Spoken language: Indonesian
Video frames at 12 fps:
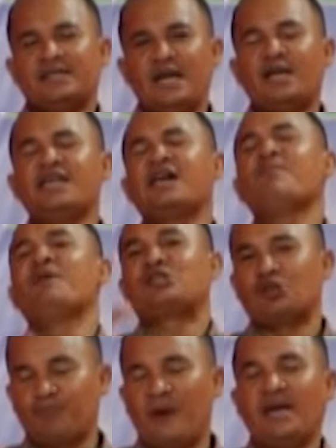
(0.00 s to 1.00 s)
dan dia
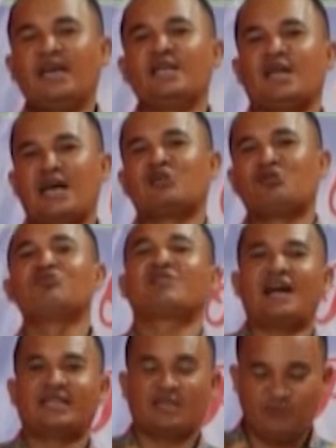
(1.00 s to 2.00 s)
besok paginya langsung
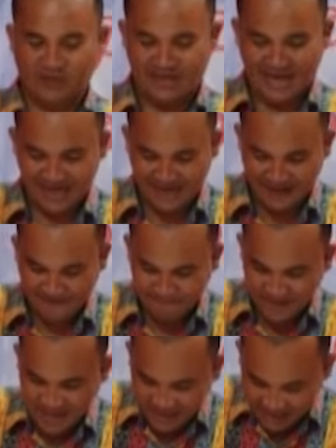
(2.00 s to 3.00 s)
taat kepada Allah.
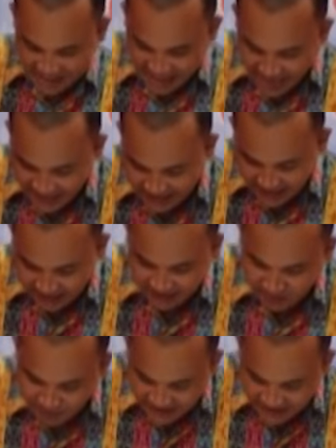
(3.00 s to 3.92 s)
Di ayat yang kita